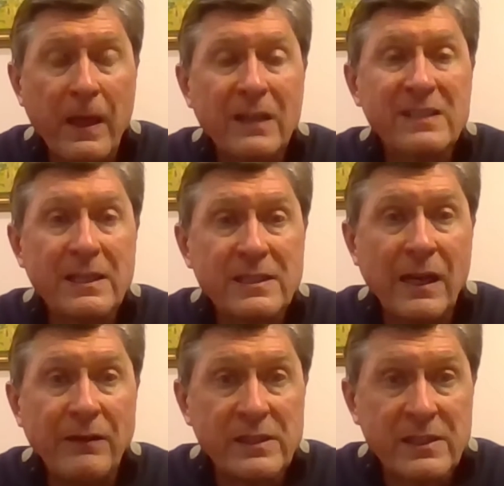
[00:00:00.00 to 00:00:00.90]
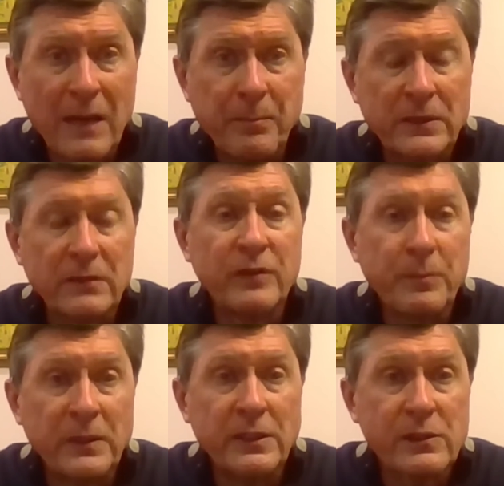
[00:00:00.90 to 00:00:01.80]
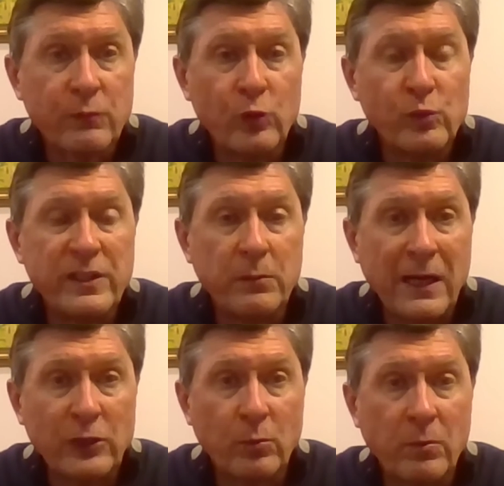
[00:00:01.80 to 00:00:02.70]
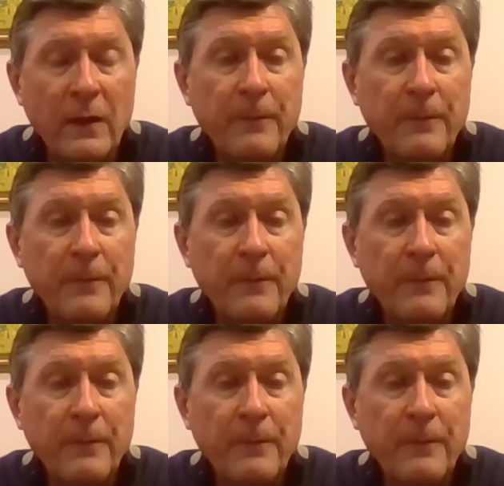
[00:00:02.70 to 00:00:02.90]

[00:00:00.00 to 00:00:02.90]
заставить Запад выполнить свой ультиматум,